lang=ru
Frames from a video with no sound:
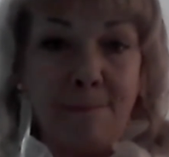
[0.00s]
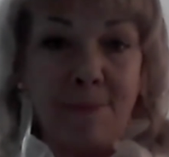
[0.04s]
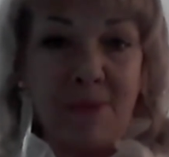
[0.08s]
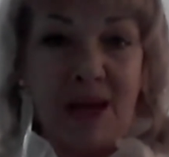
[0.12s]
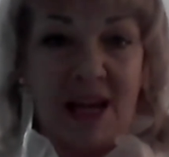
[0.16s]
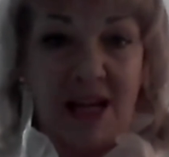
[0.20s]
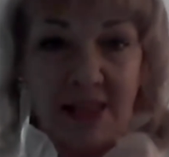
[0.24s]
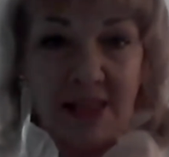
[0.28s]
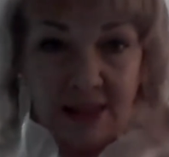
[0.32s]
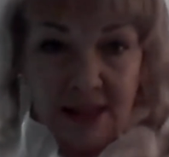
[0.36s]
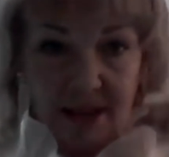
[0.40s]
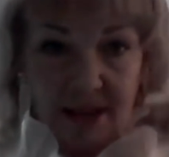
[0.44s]

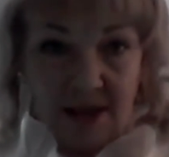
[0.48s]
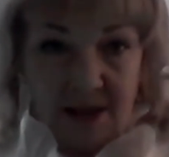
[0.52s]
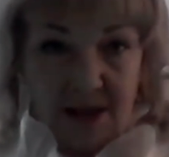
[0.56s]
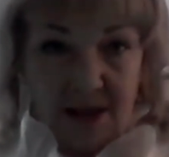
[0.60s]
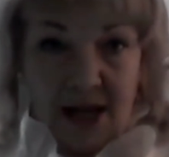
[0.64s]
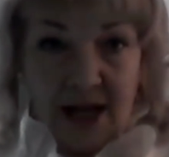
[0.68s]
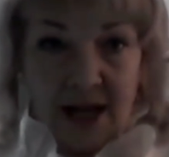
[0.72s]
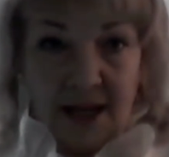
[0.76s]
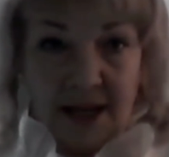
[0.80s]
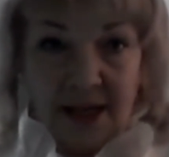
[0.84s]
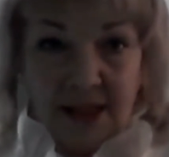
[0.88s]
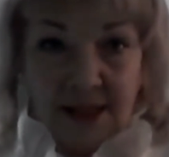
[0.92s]
Это
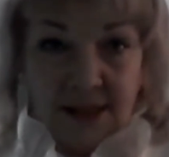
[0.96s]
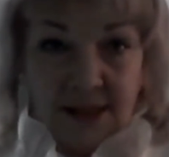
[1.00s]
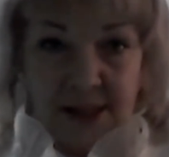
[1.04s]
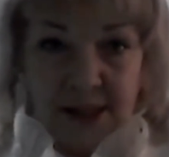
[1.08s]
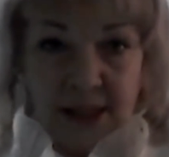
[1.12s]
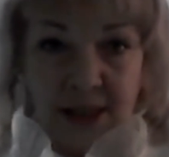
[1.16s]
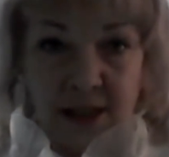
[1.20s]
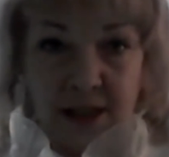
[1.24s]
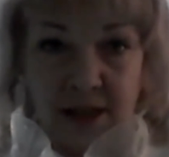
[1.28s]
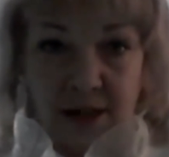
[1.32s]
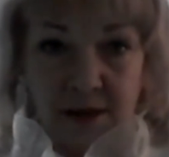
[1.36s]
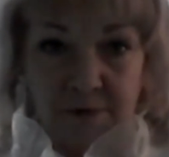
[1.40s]

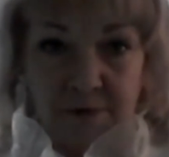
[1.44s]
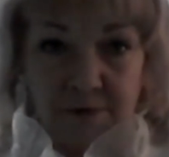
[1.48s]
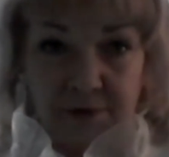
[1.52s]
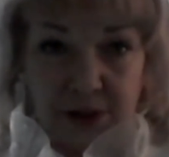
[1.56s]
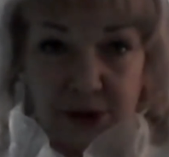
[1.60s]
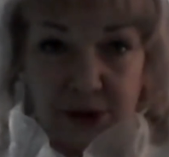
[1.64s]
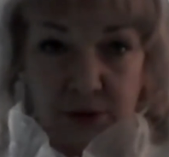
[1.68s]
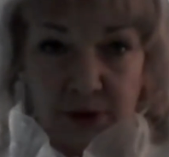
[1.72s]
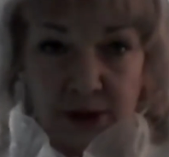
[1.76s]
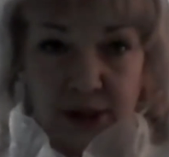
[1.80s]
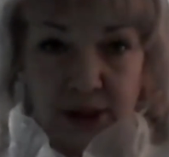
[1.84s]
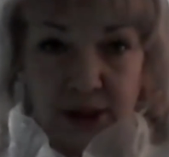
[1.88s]
ориентир
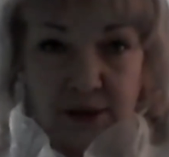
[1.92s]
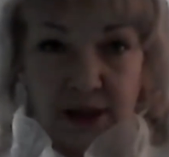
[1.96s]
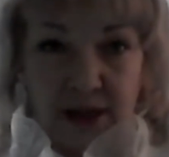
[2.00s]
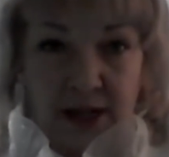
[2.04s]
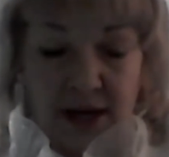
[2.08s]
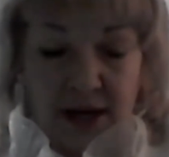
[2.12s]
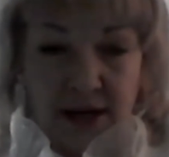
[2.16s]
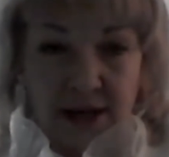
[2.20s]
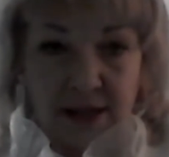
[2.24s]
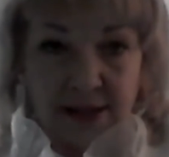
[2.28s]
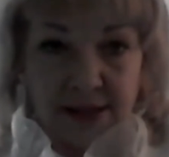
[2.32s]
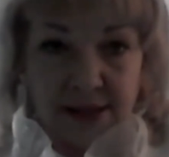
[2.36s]
высоких
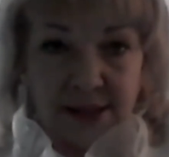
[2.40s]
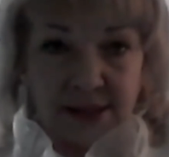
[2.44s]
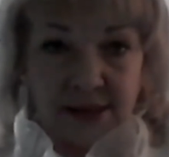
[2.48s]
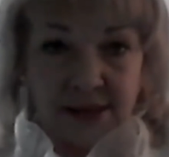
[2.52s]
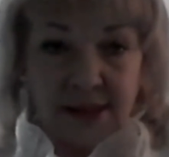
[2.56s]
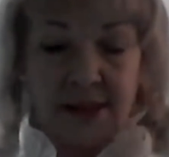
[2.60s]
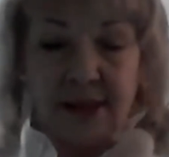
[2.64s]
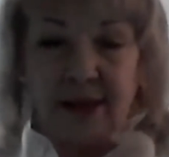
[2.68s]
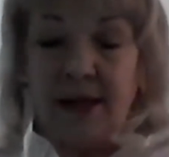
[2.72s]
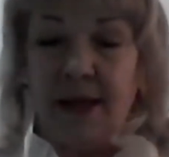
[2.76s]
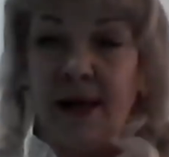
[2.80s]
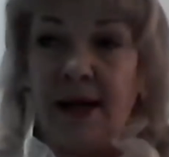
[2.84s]

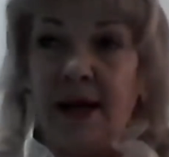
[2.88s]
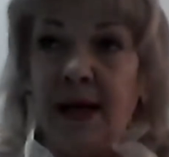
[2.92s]
реальностей.